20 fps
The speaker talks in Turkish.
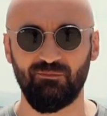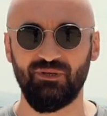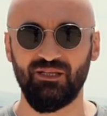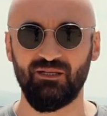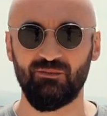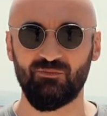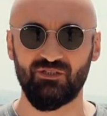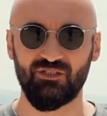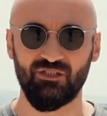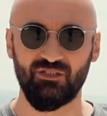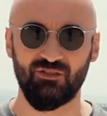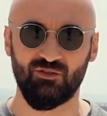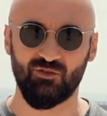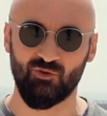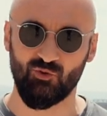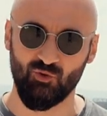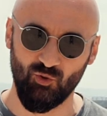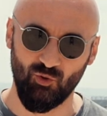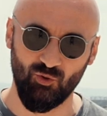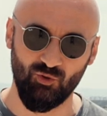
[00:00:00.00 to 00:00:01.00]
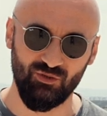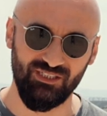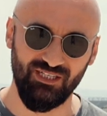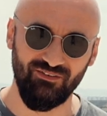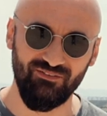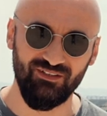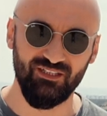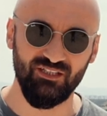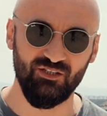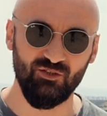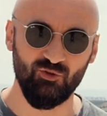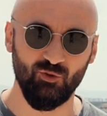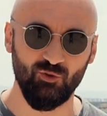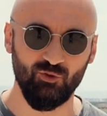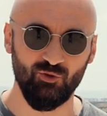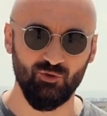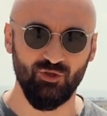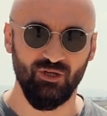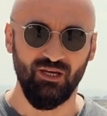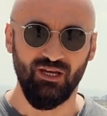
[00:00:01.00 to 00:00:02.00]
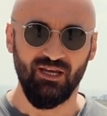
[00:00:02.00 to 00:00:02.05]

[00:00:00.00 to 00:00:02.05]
benim için çok sevindirici olur.